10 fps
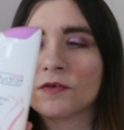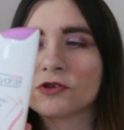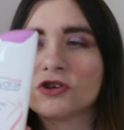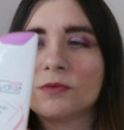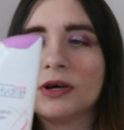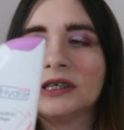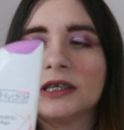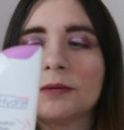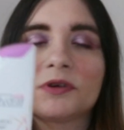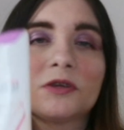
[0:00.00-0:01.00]

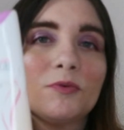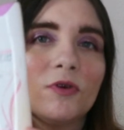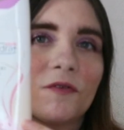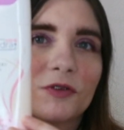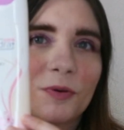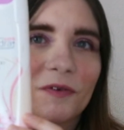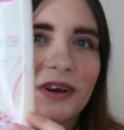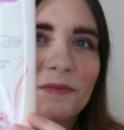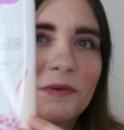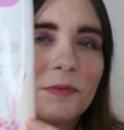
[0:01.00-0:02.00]
facilmente per di più l'ho fatto
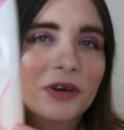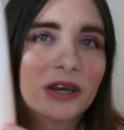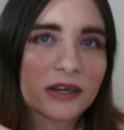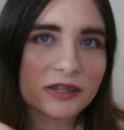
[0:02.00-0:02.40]
provare a mia mamma che li